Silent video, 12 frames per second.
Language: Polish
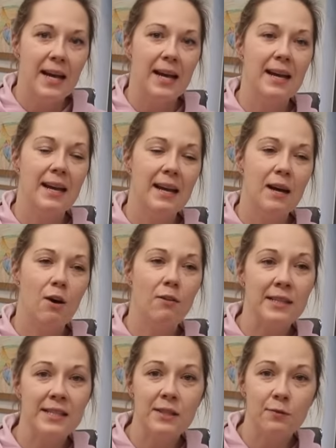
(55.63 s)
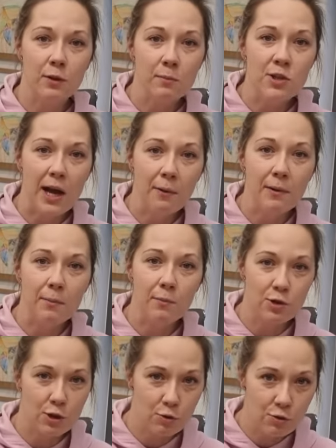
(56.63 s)
E, ona ze swoim ciałem
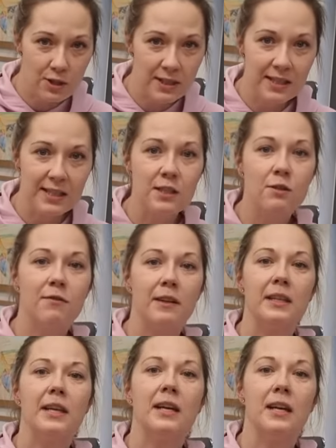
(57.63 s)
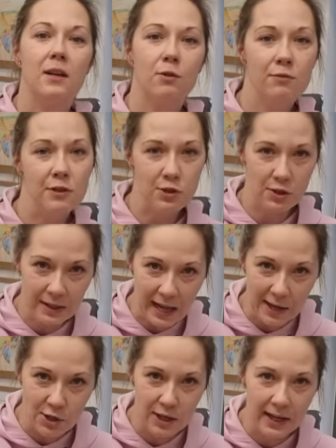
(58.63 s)
może czuć się zdecydowanie również
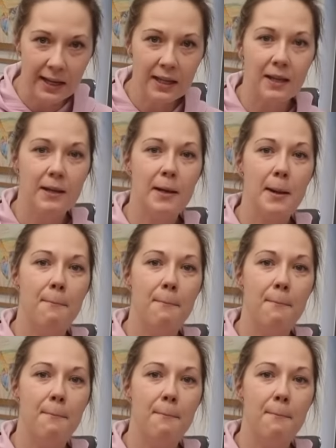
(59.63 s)
inaczej,